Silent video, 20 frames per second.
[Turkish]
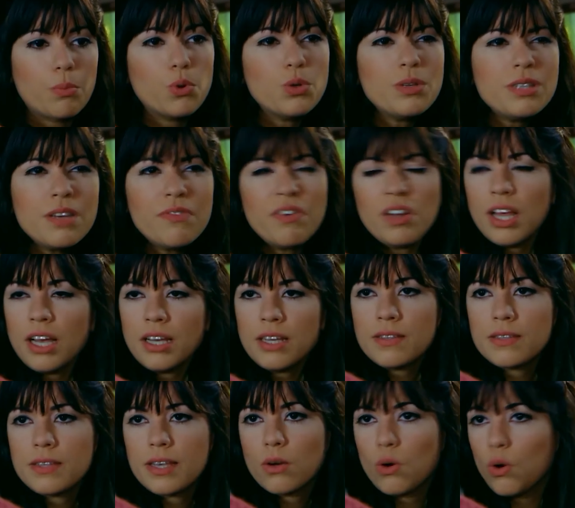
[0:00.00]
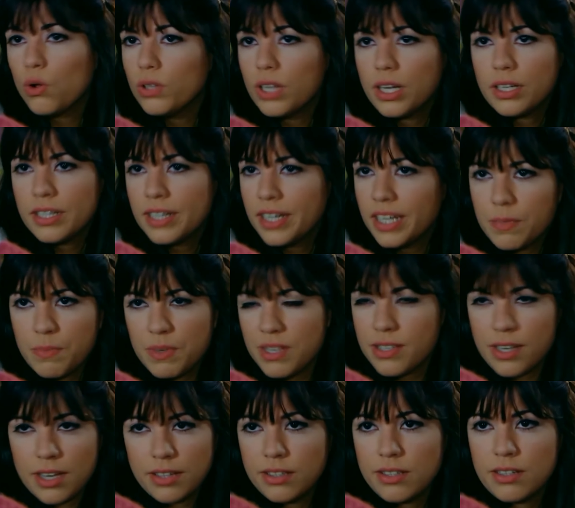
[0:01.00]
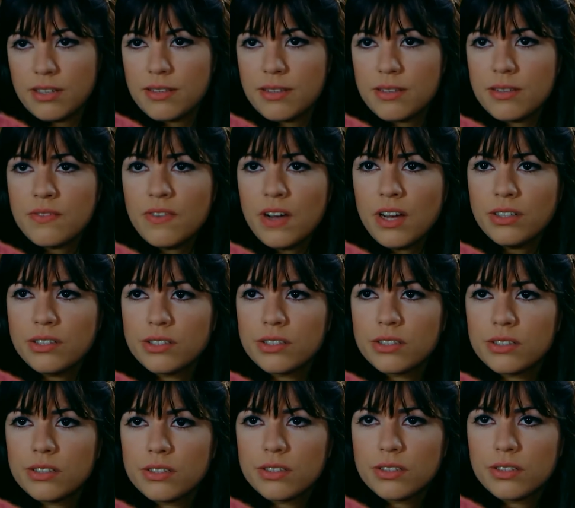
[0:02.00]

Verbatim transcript: Polise falan gitsek onlarda kayıp insanların listesi vardır.